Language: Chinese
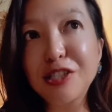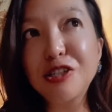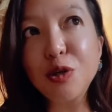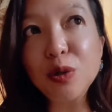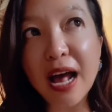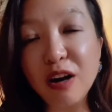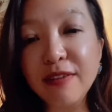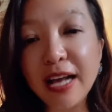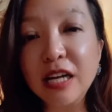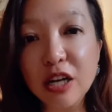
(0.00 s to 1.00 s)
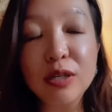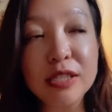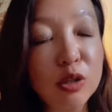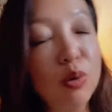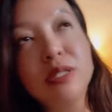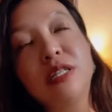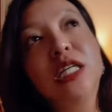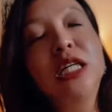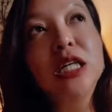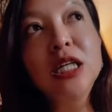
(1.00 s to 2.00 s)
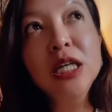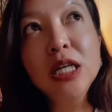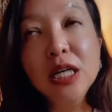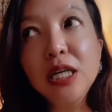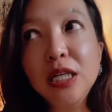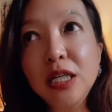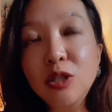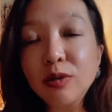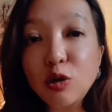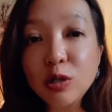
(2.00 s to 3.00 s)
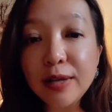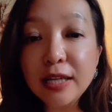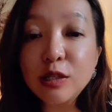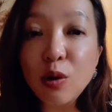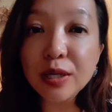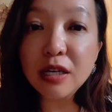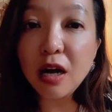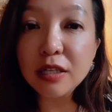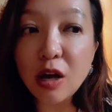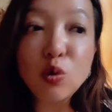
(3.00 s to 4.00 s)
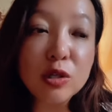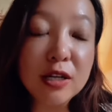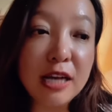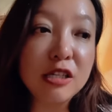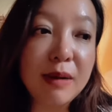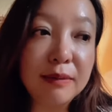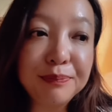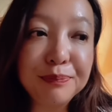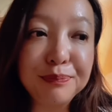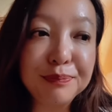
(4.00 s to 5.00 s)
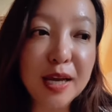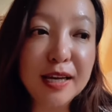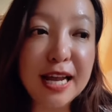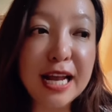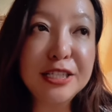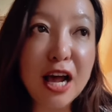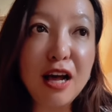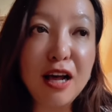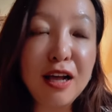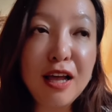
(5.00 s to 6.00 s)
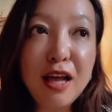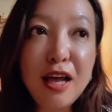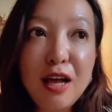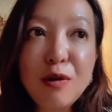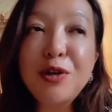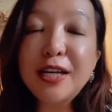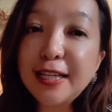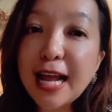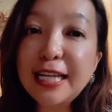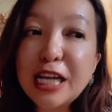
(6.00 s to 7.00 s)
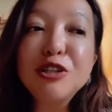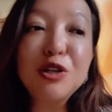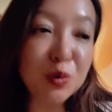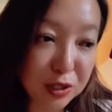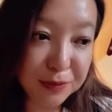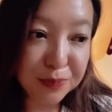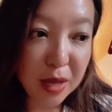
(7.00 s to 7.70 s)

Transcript: 其实有感而发，想聊一些东西。嗯，从哪入手呢？先从一个小故事开始吧。嗯，给大家讲关于一个意大利男生的故事。